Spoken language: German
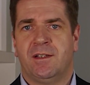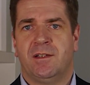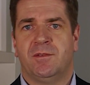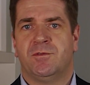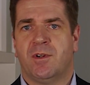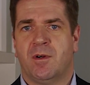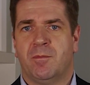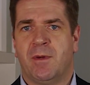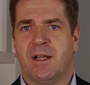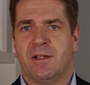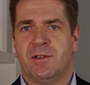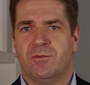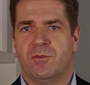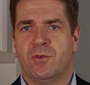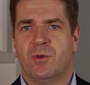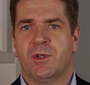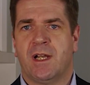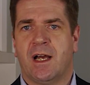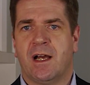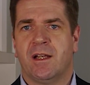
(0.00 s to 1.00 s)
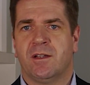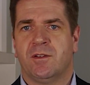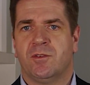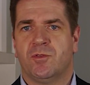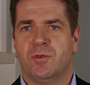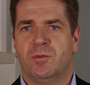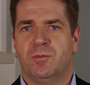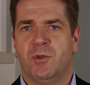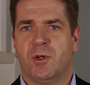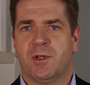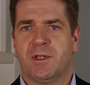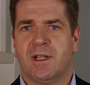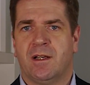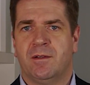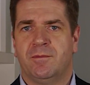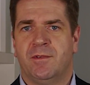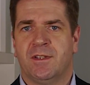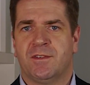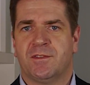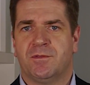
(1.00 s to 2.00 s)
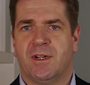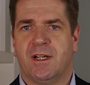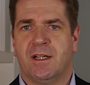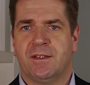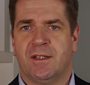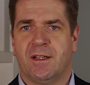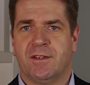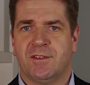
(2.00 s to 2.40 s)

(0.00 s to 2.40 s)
den Verband Wohneigentum Nordrhein-Westfalen,